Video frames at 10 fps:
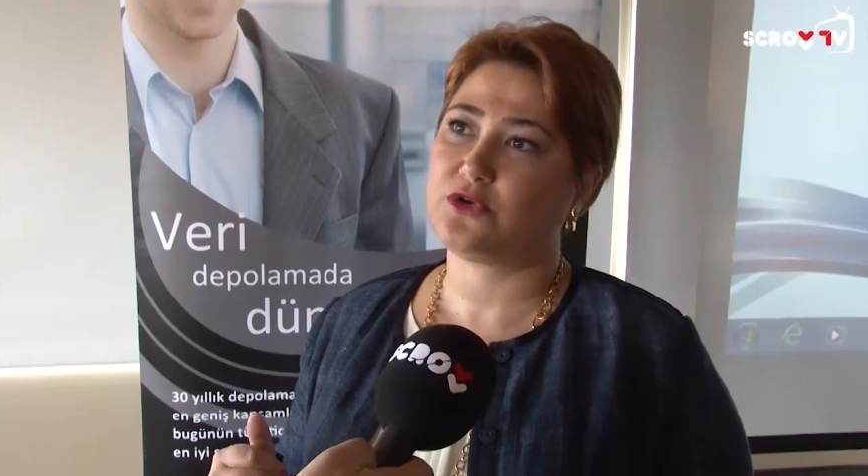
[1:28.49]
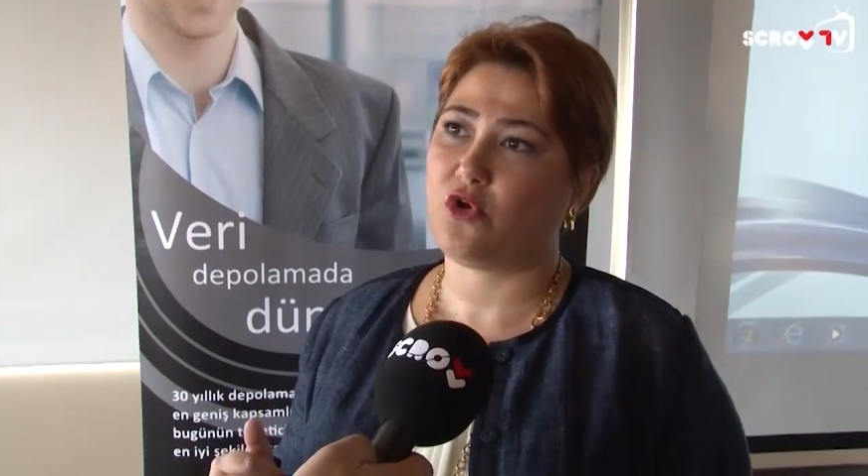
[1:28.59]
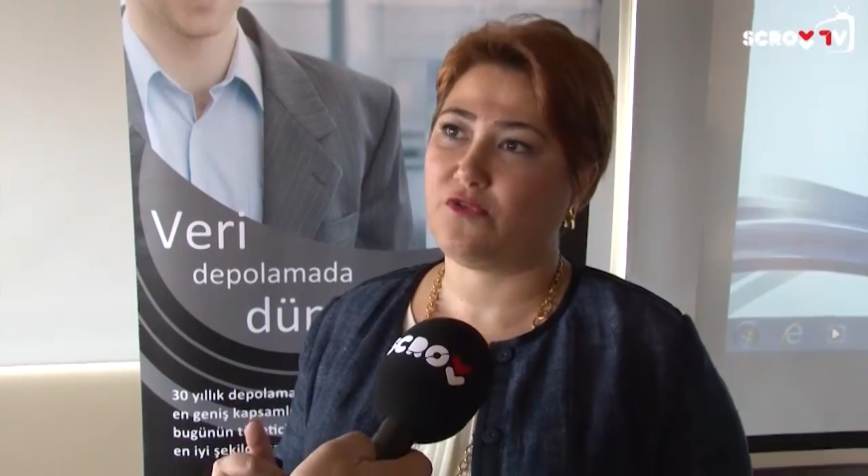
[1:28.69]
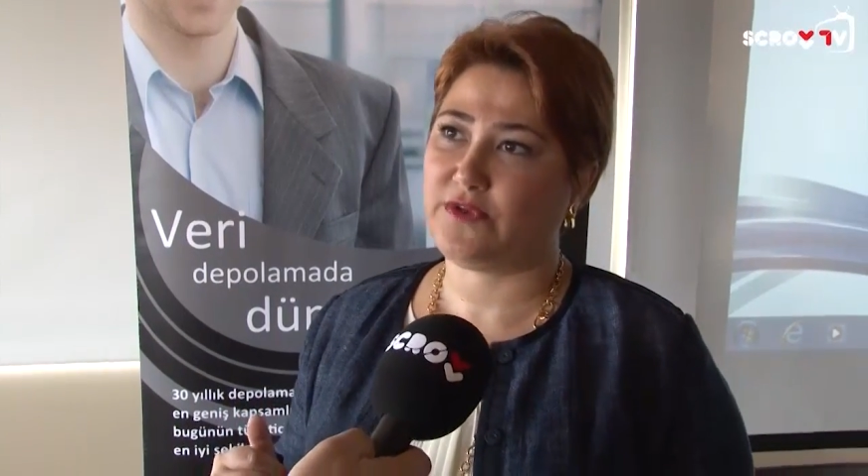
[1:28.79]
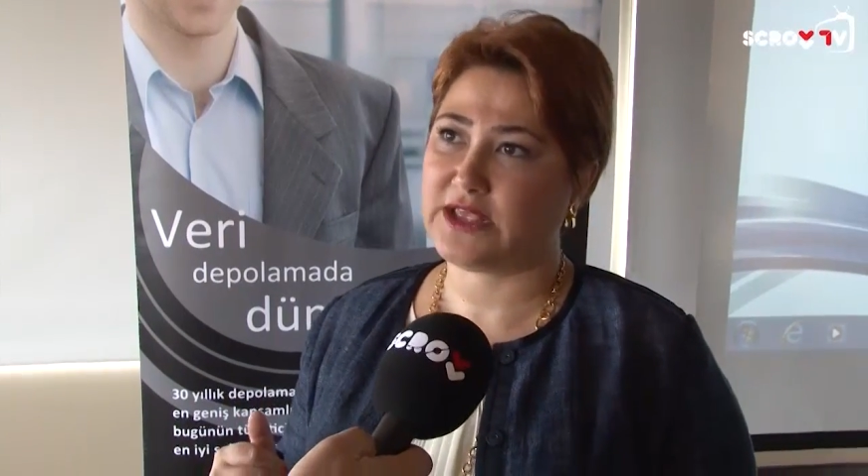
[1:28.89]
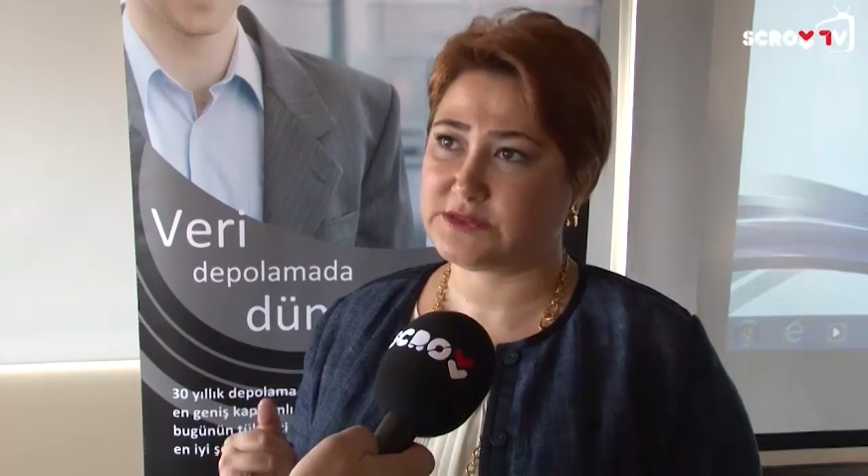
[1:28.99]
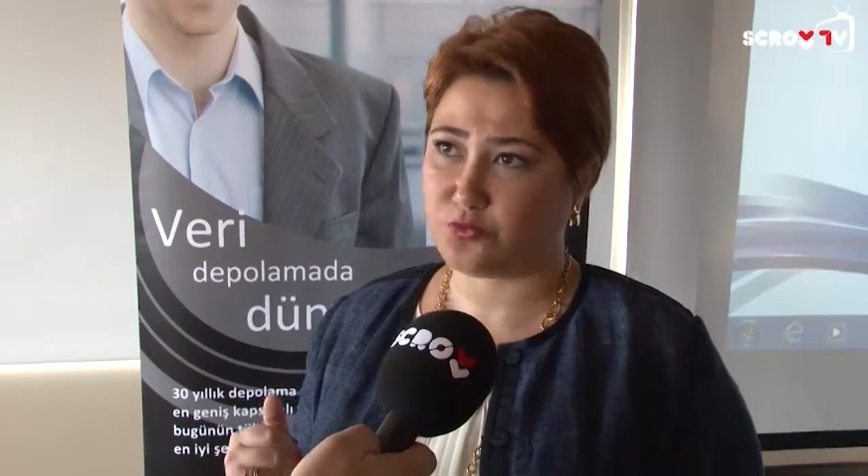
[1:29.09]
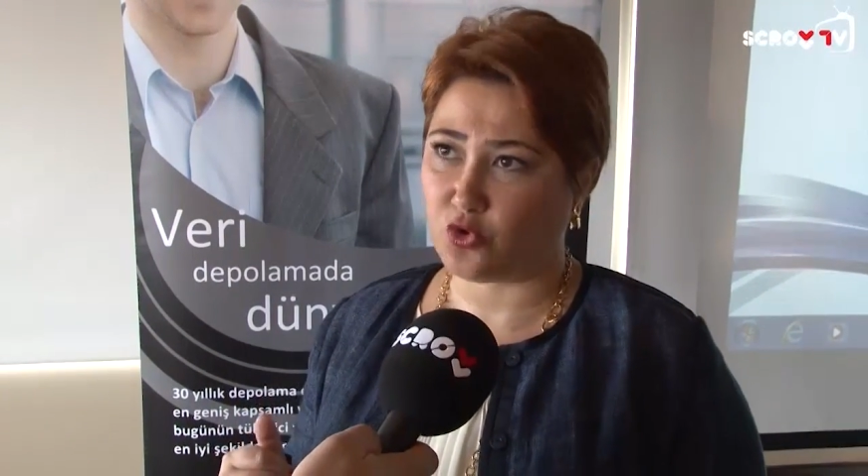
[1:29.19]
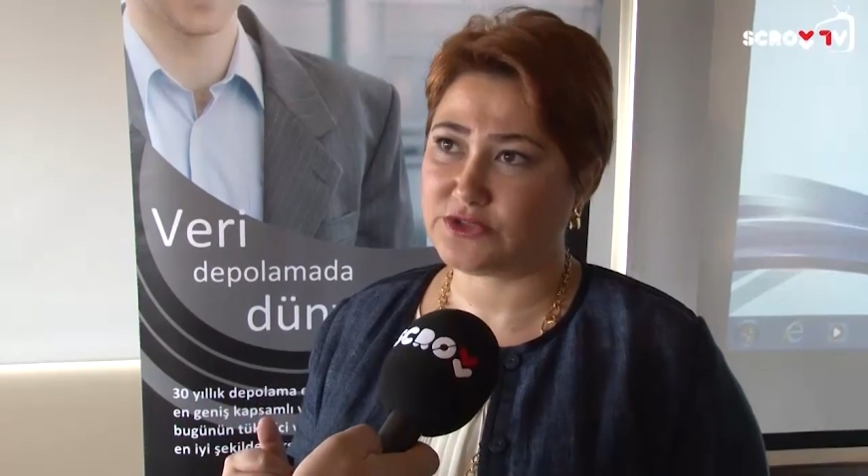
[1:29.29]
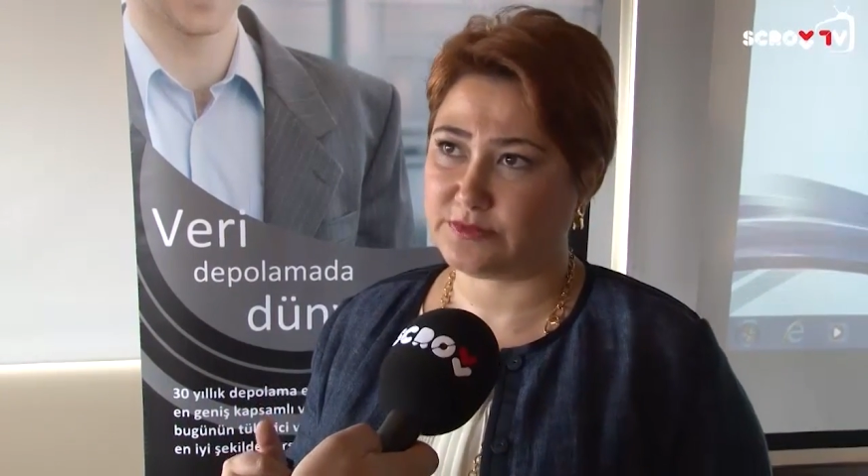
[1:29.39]
GoFlex
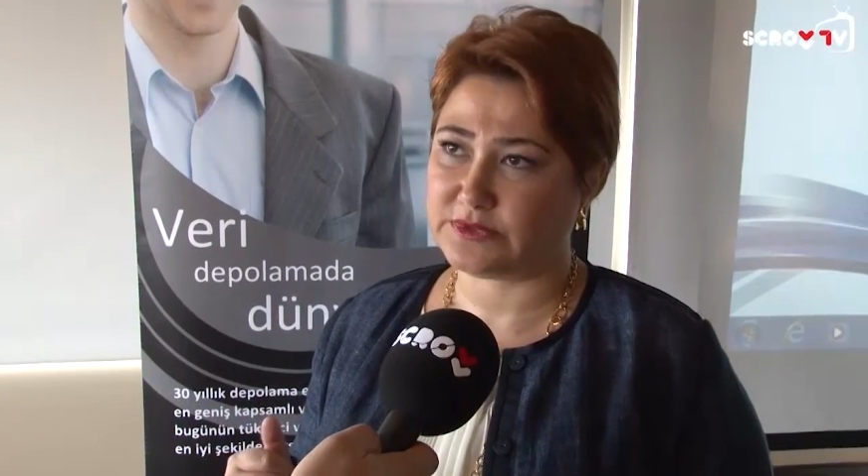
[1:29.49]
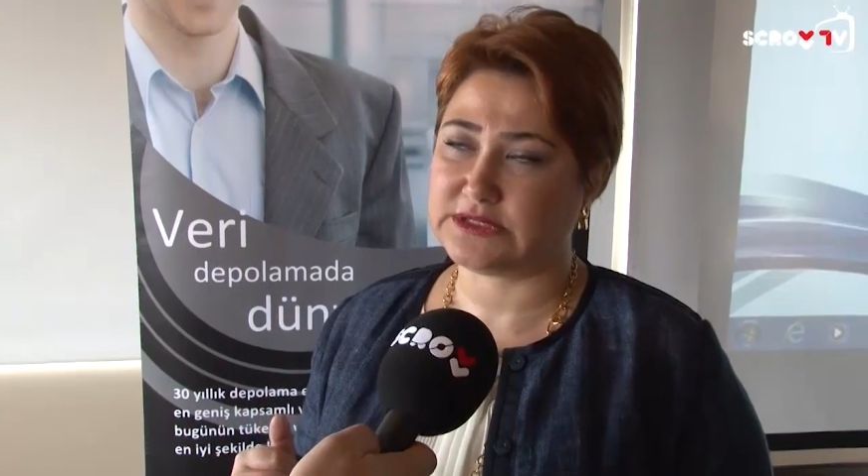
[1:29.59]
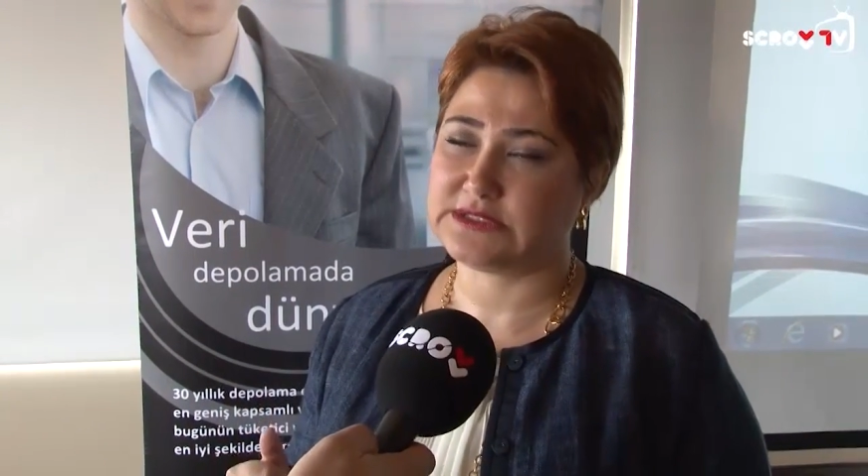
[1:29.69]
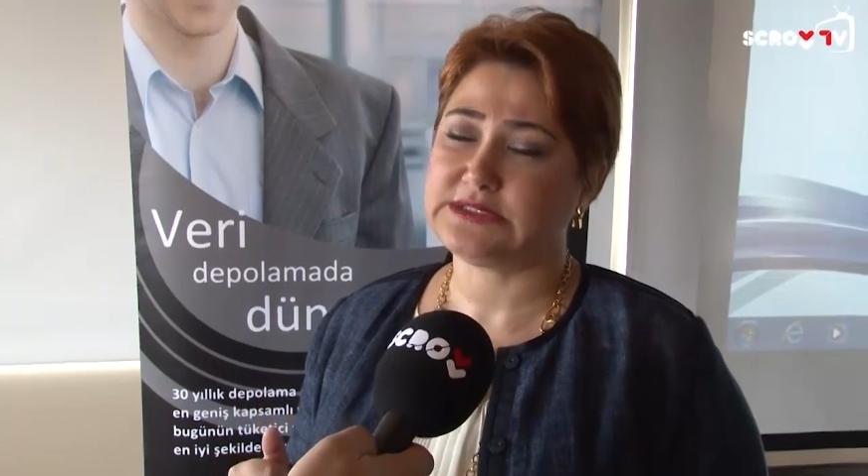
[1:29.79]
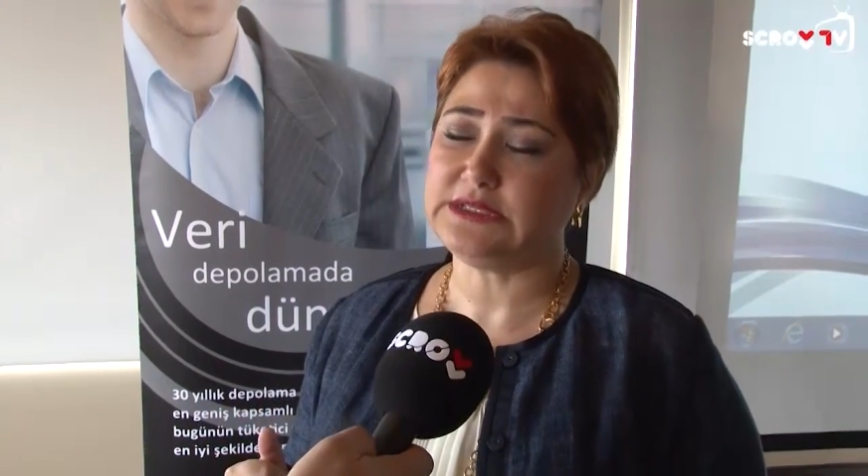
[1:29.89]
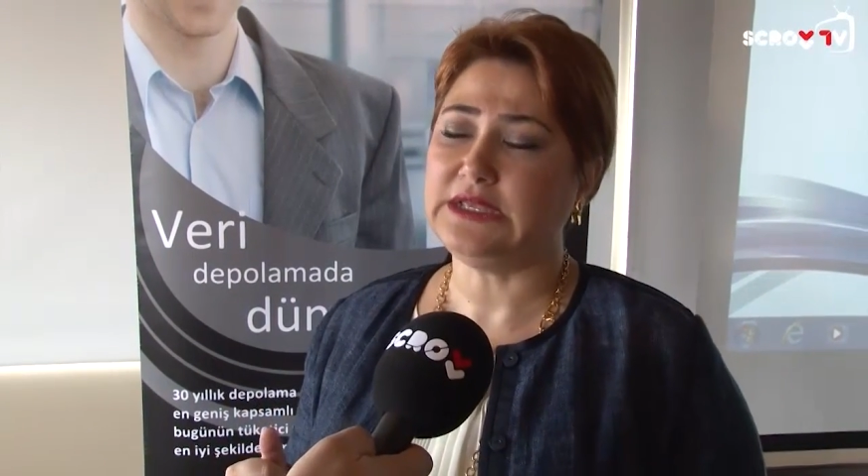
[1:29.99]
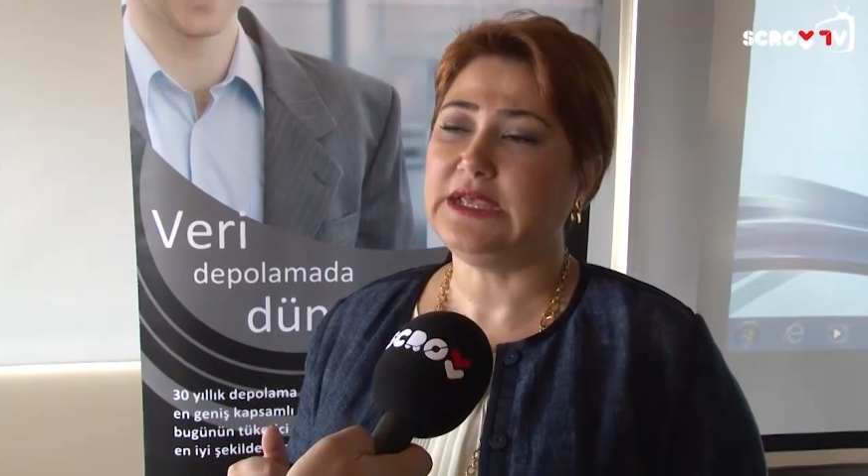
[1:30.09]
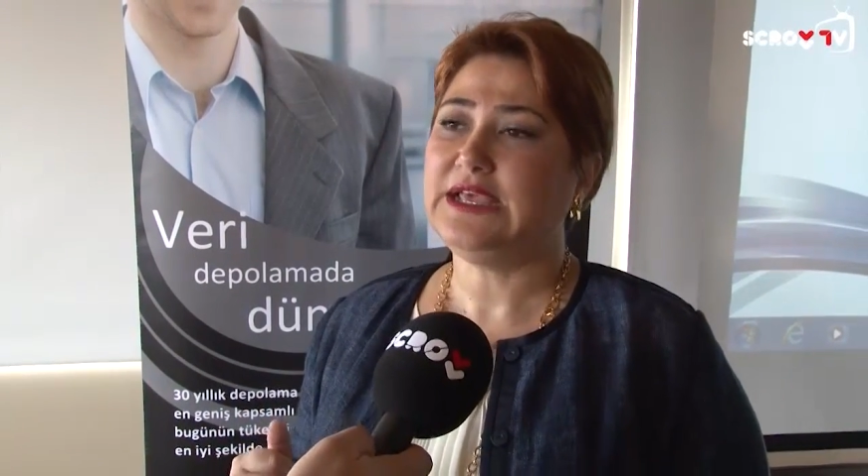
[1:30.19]
portable'ınızı